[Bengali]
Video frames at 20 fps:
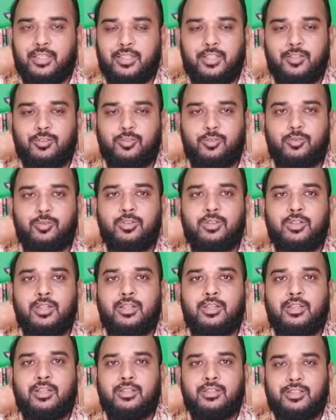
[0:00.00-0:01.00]
কিন্তু
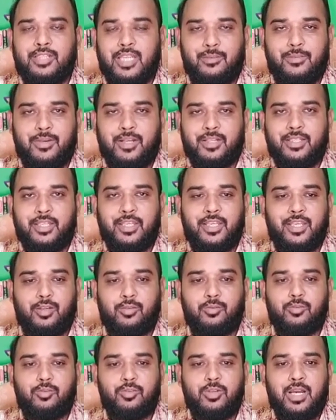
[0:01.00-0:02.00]
চারবাগদের
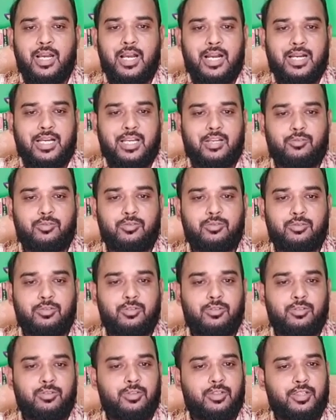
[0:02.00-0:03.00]
এরকম কোনো আকার গ্রন্থ
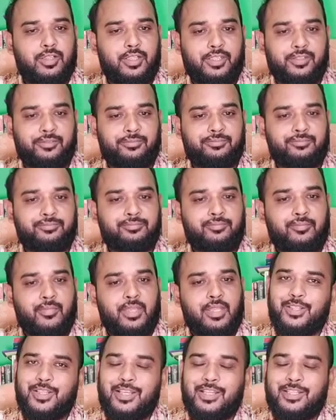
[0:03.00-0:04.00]
নেই
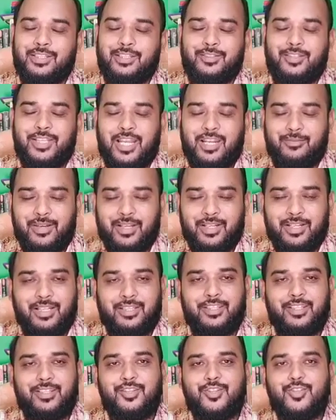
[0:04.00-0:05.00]
চার চারবাগরা
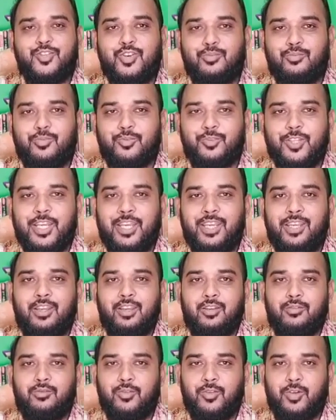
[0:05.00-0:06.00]
তিনটি সম্প্রদায়ে
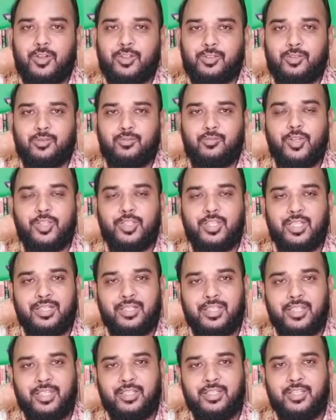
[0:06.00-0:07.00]
বিভক্ত
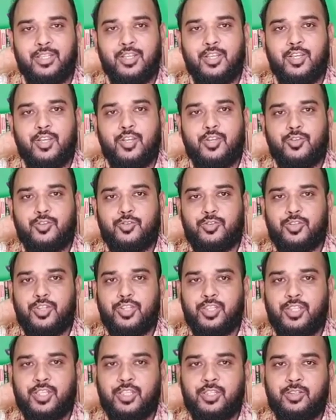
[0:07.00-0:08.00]
বৈতান্ডিক
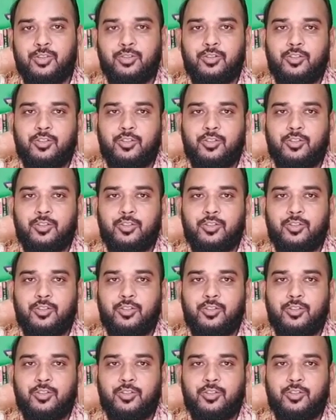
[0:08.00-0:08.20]
সুশিক্ষিত